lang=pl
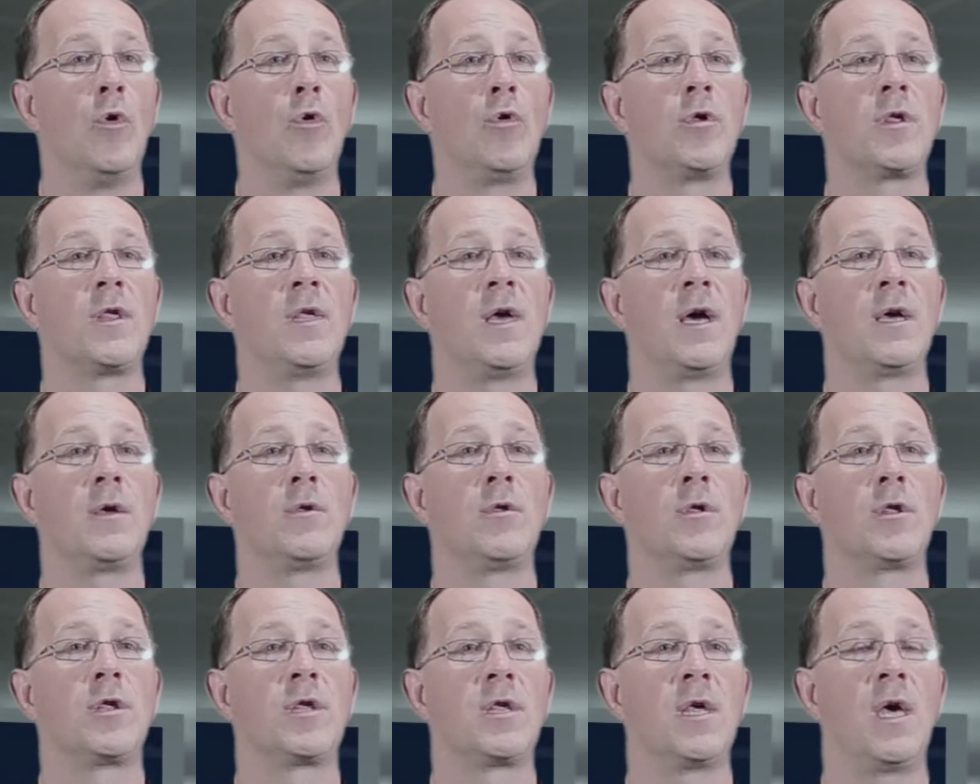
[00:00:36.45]

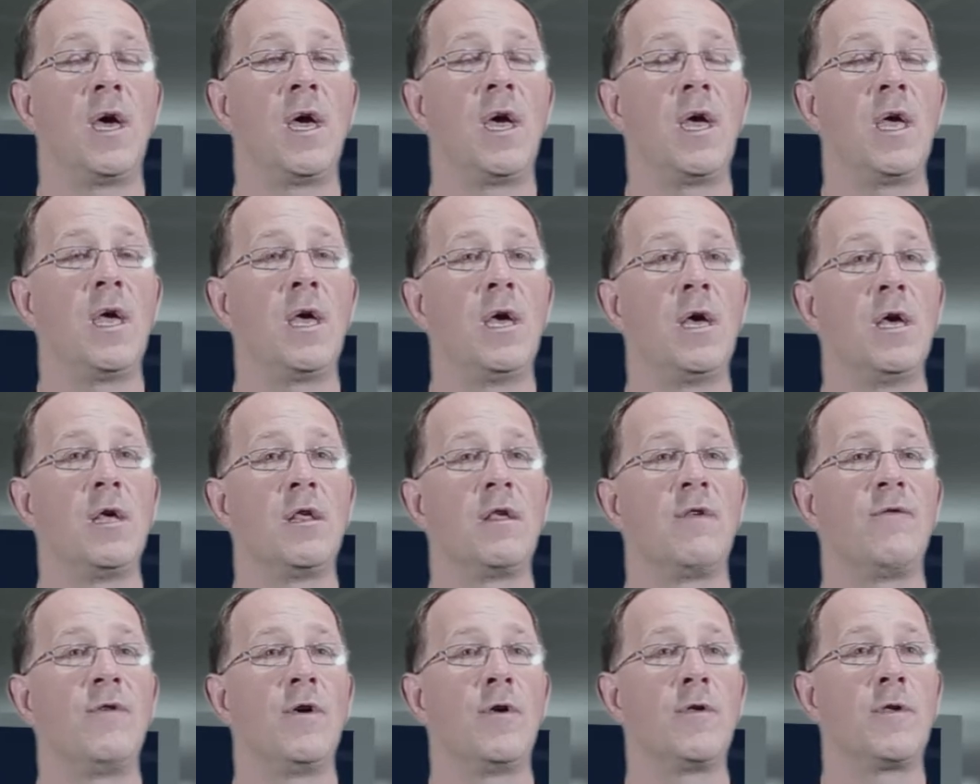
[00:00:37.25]
uznając, że
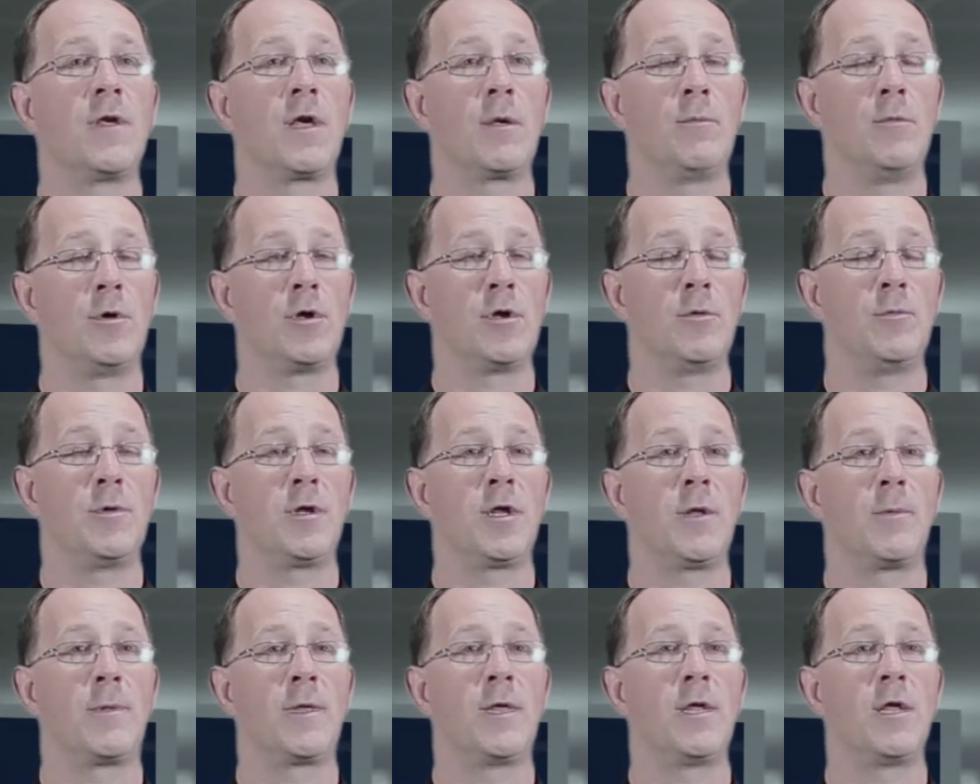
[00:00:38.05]
Związek może
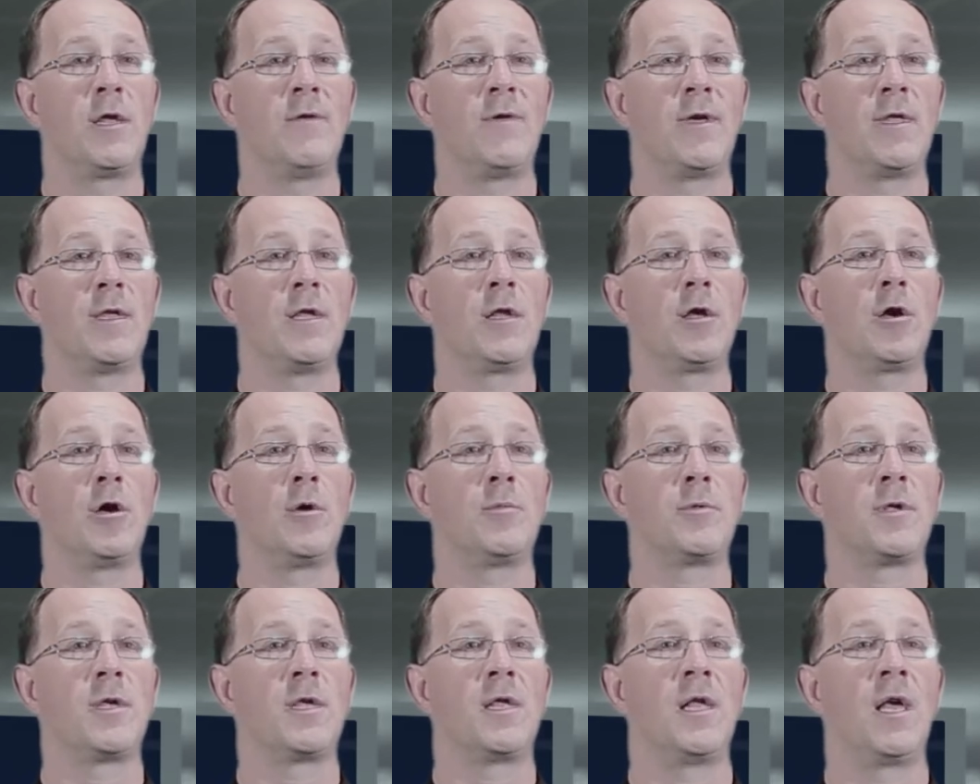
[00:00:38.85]
być reprezentowany
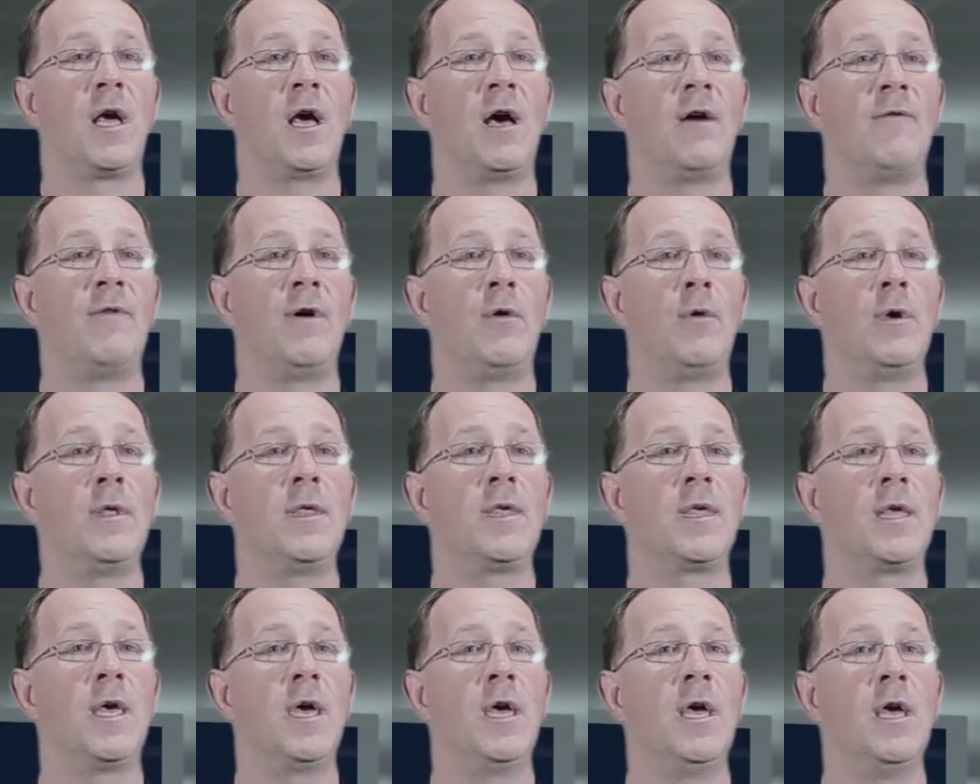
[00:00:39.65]
tylko przez Lecha
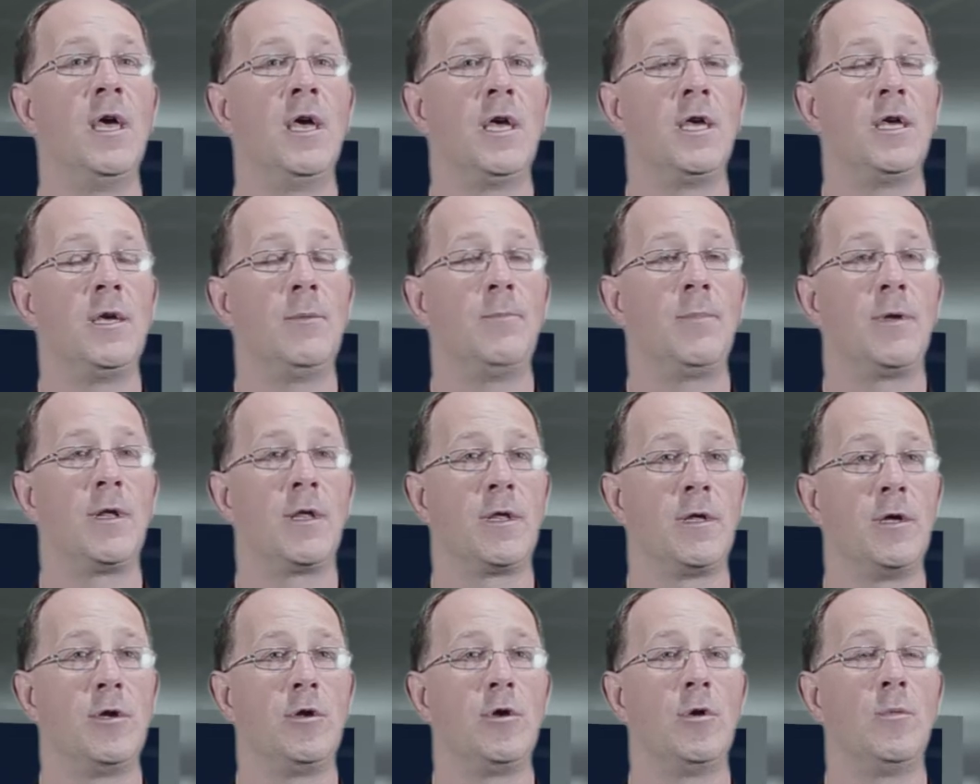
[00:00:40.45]
Wałęsę i
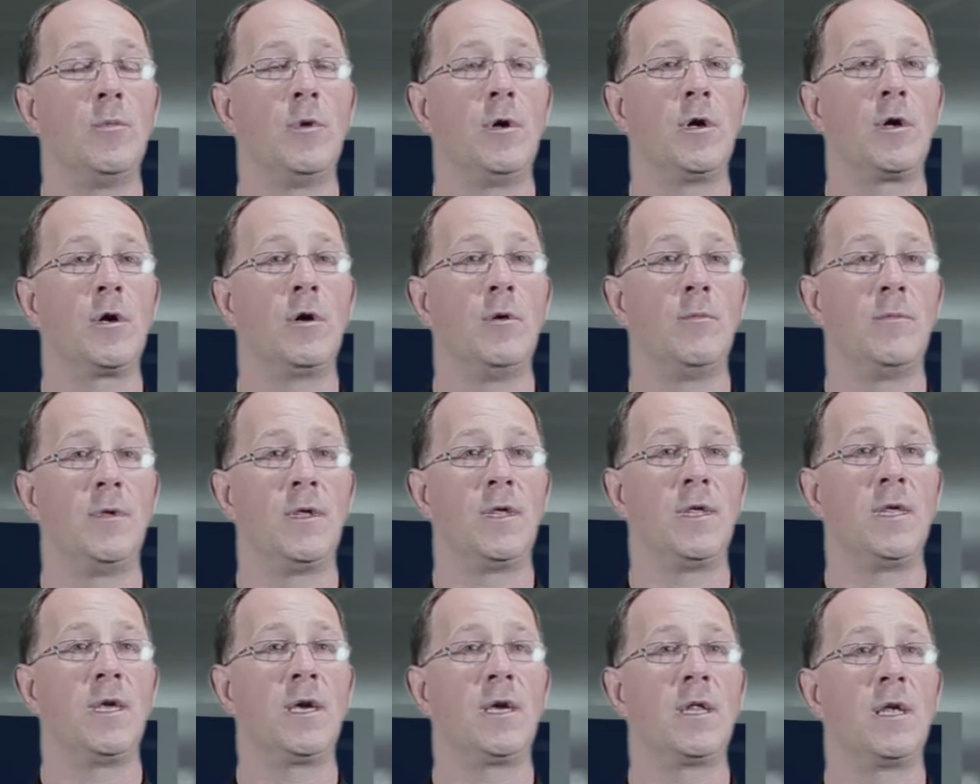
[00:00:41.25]
Prezydium
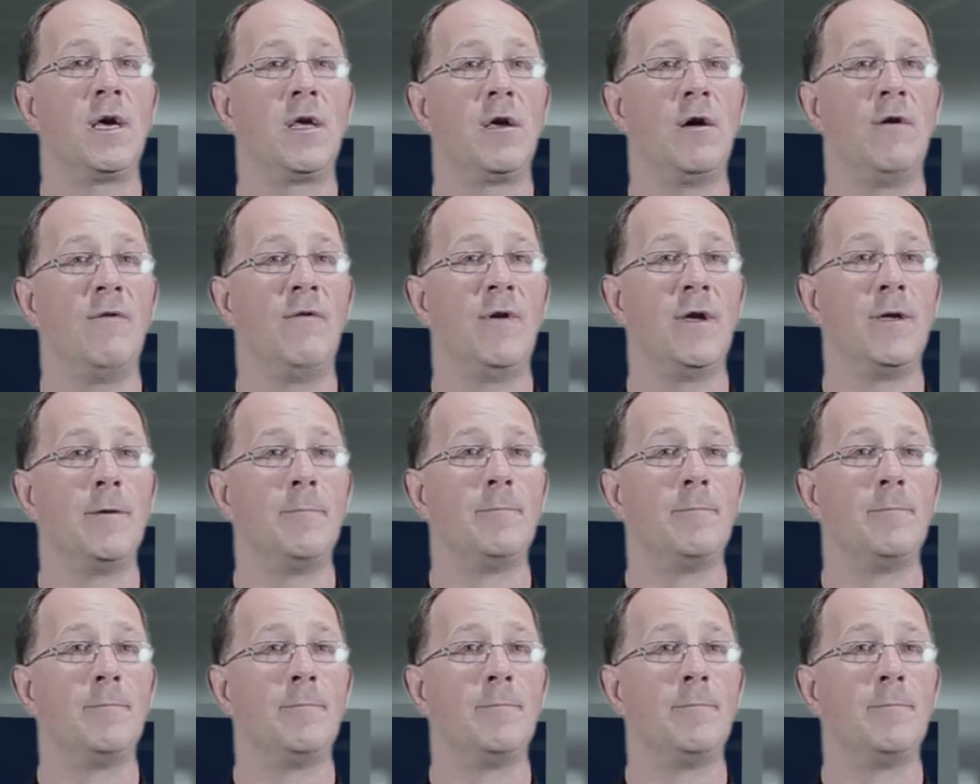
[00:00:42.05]
Komisji Krajowej.